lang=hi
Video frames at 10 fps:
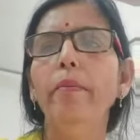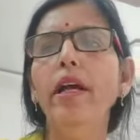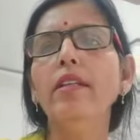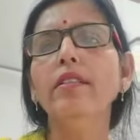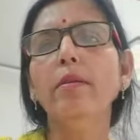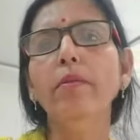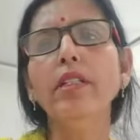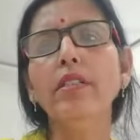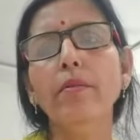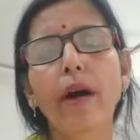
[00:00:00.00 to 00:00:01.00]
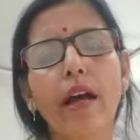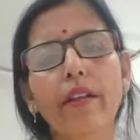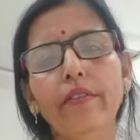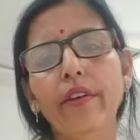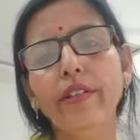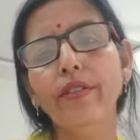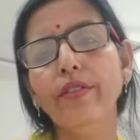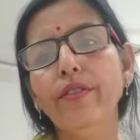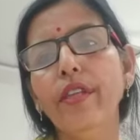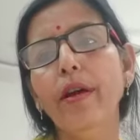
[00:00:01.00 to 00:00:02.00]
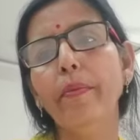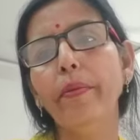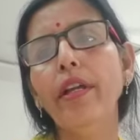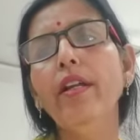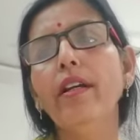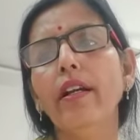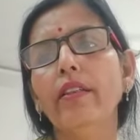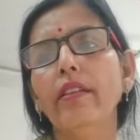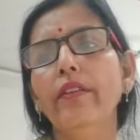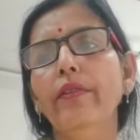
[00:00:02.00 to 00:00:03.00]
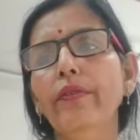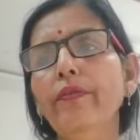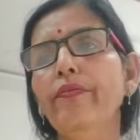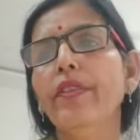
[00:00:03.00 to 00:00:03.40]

मैं समस्त भारतवासियों से अपील करती हूँ